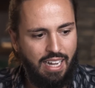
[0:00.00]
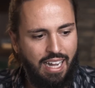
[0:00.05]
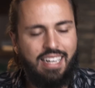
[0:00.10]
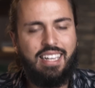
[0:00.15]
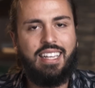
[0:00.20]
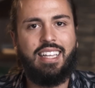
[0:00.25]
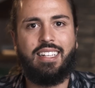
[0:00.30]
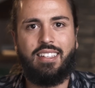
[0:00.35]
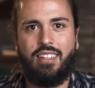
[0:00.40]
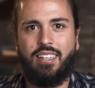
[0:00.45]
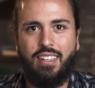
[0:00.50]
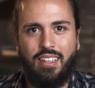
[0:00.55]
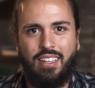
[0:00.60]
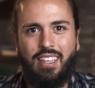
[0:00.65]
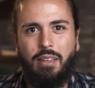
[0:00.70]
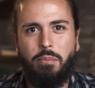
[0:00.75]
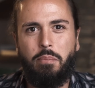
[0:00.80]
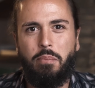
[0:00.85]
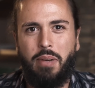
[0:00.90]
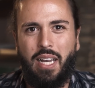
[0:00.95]

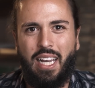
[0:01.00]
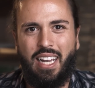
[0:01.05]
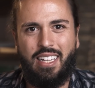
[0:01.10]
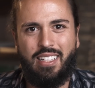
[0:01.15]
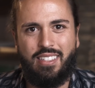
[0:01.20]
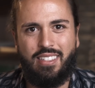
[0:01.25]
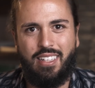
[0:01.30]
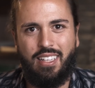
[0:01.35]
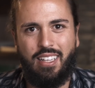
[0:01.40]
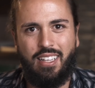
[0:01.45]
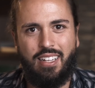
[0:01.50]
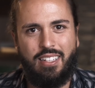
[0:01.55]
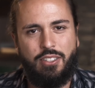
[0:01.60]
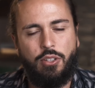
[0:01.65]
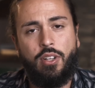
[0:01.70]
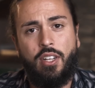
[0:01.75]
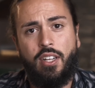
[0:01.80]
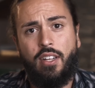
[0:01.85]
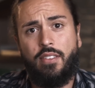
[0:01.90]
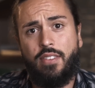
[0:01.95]
angetrieben bei LSD.
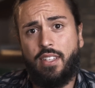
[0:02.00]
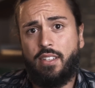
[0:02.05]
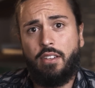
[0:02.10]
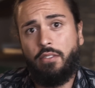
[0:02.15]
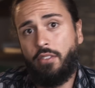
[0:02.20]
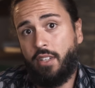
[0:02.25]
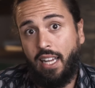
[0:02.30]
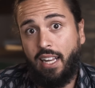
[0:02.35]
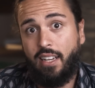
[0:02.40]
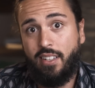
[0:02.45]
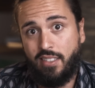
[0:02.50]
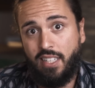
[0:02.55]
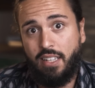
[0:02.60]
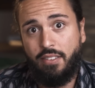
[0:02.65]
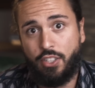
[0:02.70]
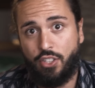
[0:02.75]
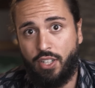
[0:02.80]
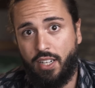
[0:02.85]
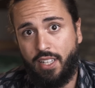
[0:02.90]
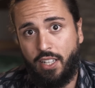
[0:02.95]
Also deswegen wird LSD
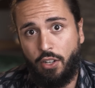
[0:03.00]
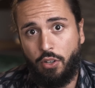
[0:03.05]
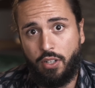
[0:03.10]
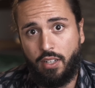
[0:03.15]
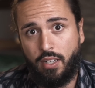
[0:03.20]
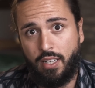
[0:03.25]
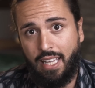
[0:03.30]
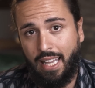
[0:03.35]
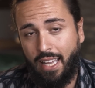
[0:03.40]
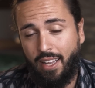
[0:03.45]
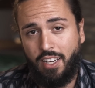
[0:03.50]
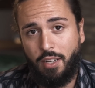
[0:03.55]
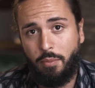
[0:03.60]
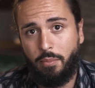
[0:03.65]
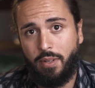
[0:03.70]
wahrscheinlich auch gerne